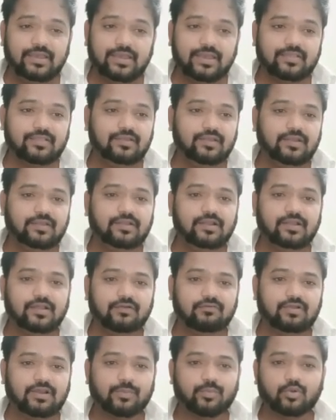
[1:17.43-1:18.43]
एक्सीडेंटल
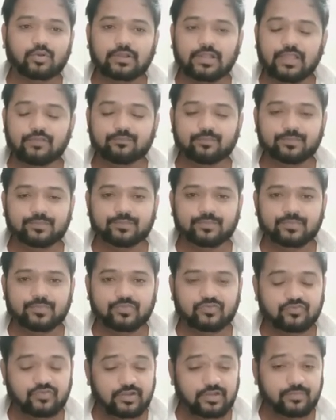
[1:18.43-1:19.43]
कवर आपको लाइफ
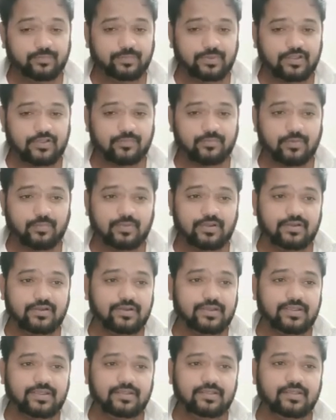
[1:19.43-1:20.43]
चिल्ड प्लस में मिल
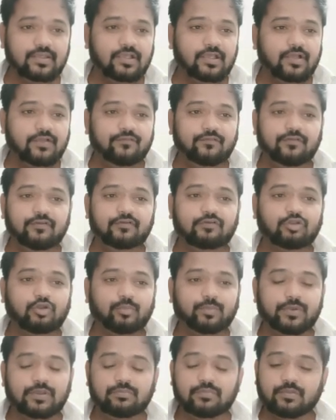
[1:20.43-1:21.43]
रहा है वेवर
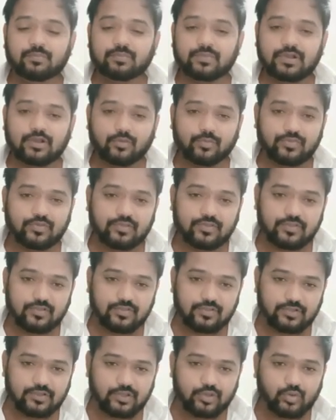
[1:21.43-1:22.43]
ऑफ प्रीमियम का ऑप्शन से
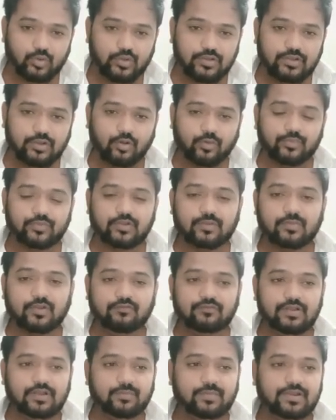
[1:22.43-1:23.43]
तीनों ही ऑप्शन में
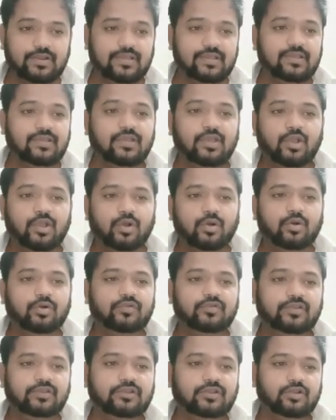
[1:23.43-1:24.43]
अवेलेबल हैं और
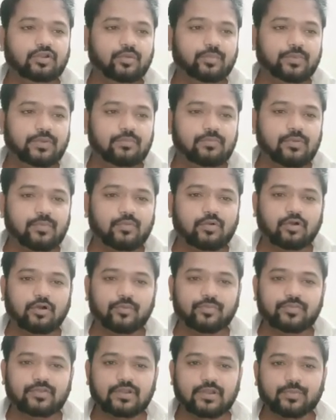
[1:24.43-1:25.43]
रिटर्न ऑफ प्रीमियम का
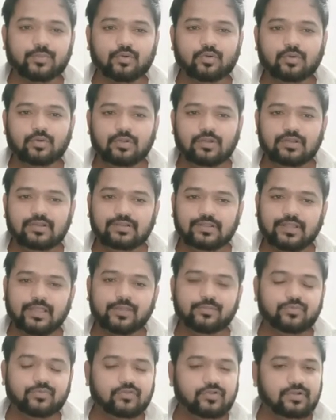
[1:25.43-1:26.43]
ऑप्शन आपको
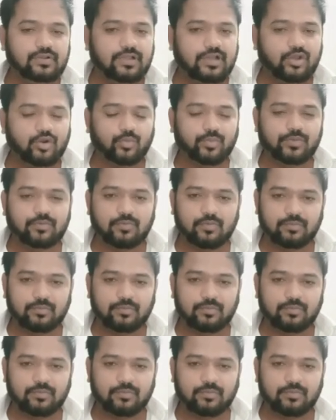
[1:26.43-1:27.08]
लाइफ चिल्ड आरओपी में